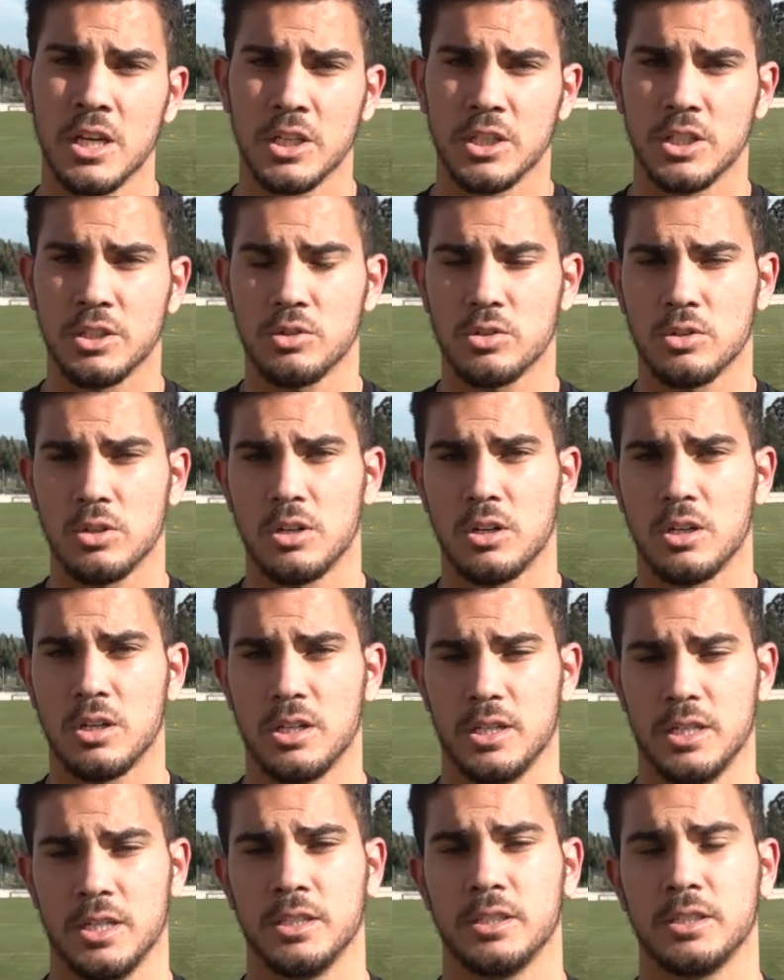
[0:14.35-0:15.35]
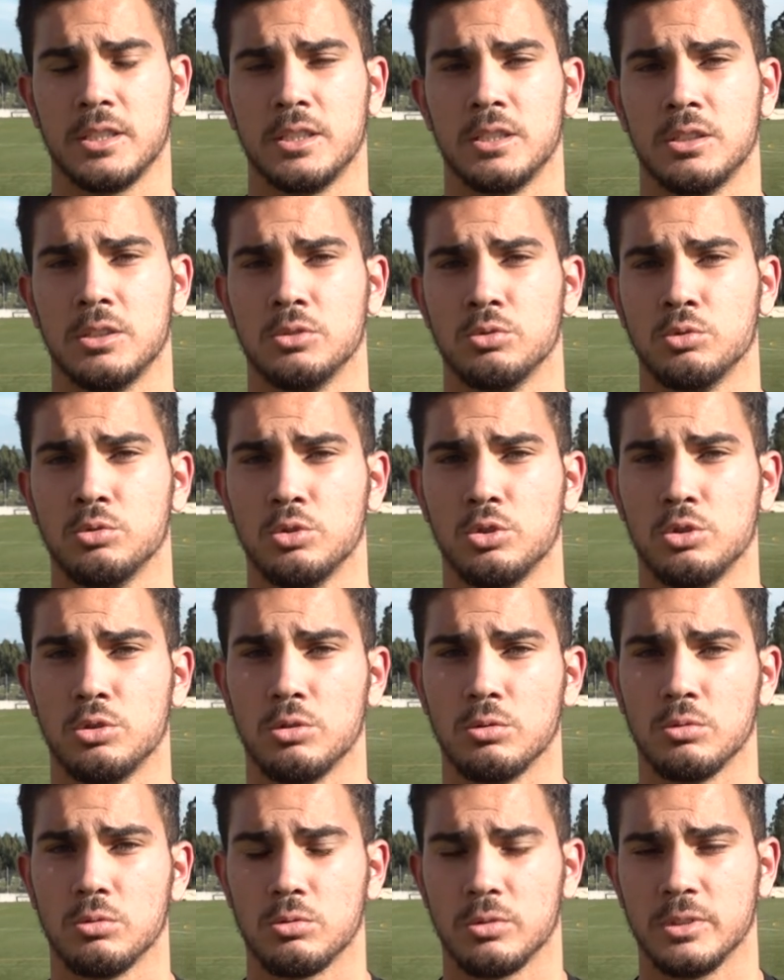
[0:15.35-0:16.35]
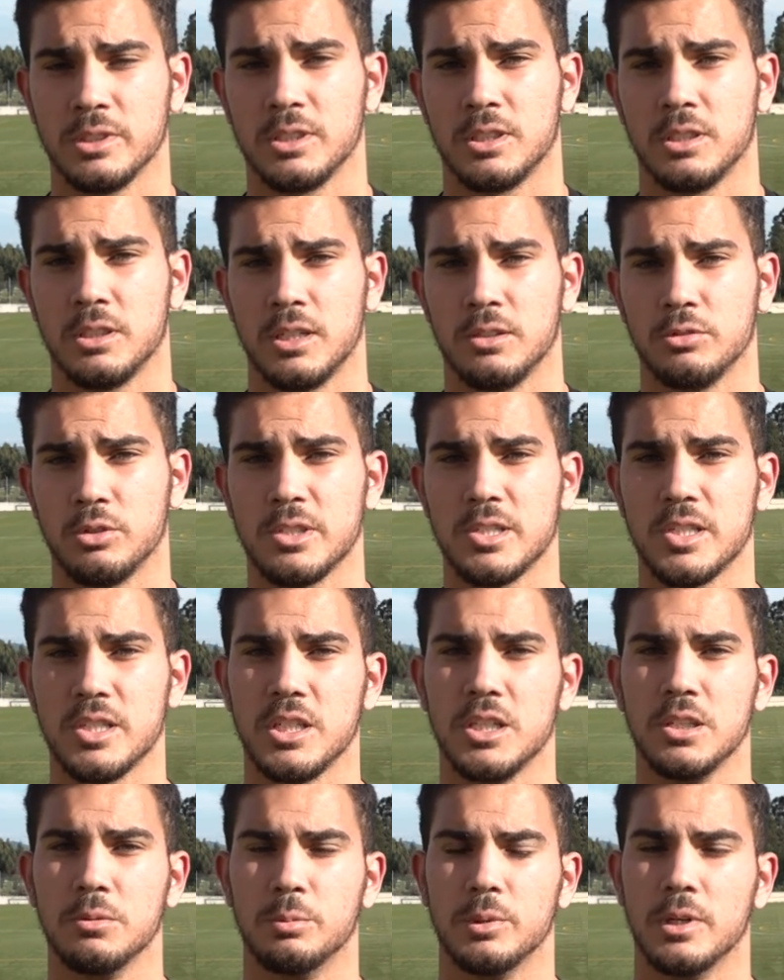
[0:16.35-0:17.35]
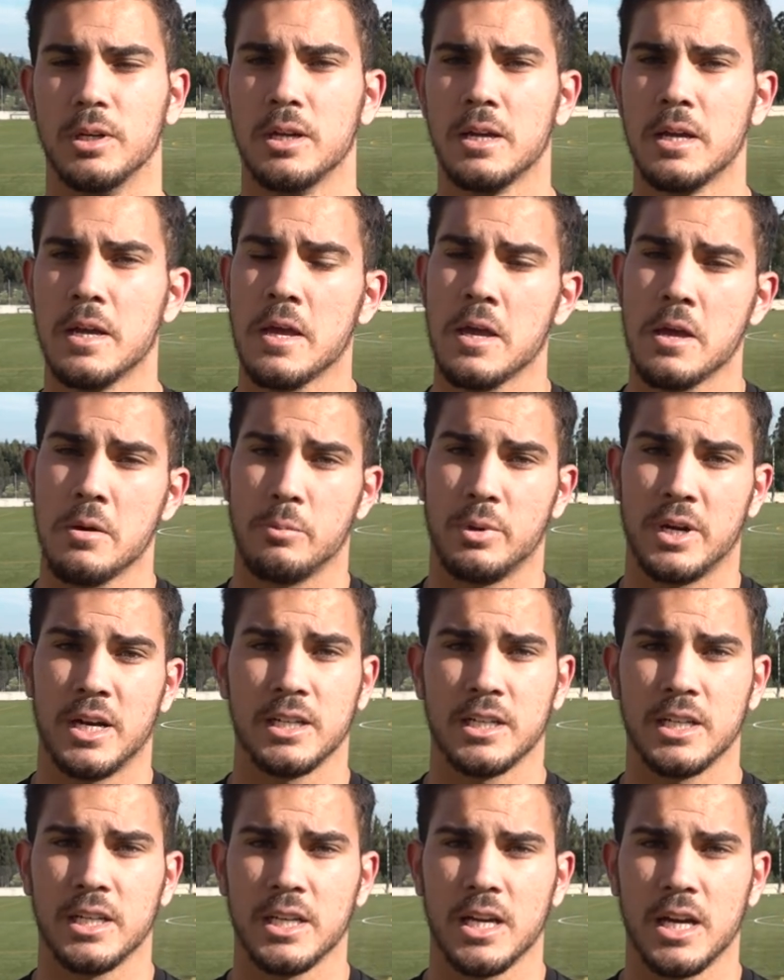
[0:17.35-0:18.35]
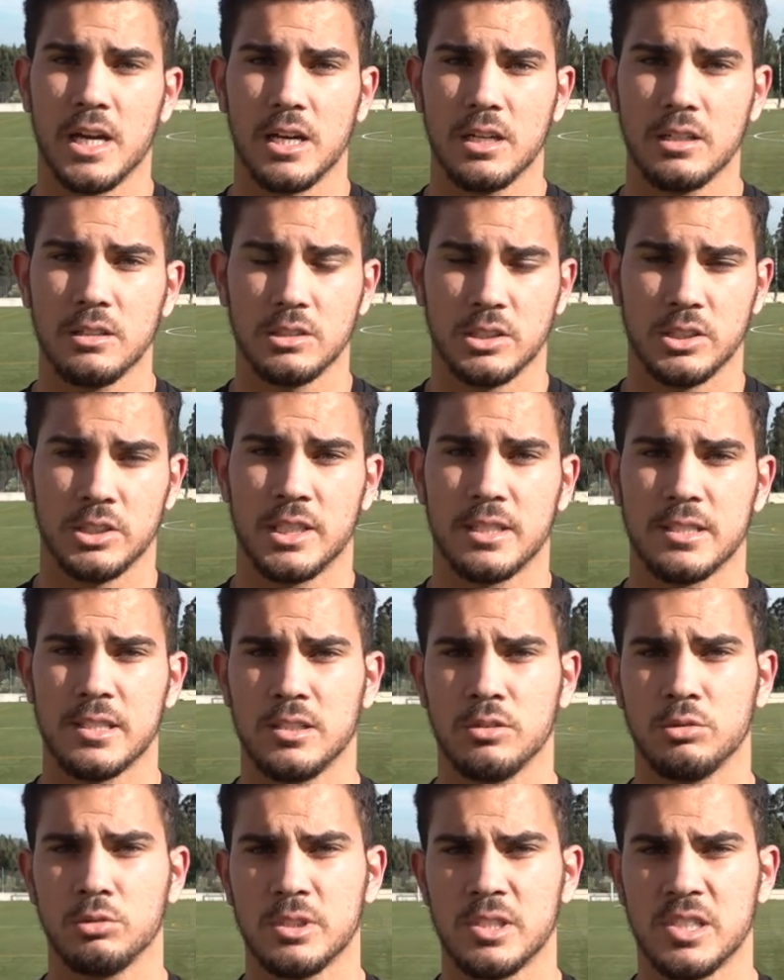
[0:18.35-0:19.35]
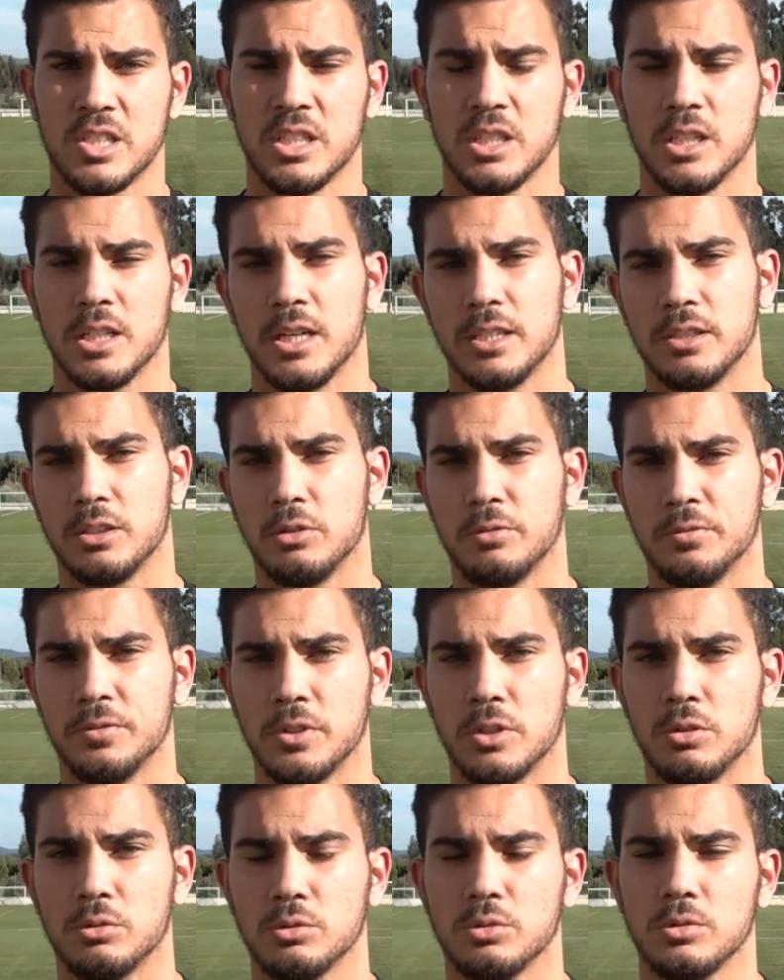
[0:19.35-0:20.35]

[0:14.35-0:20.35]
que só entra no jogo contra a nossa equipe para ganhar e está sendo assim até o final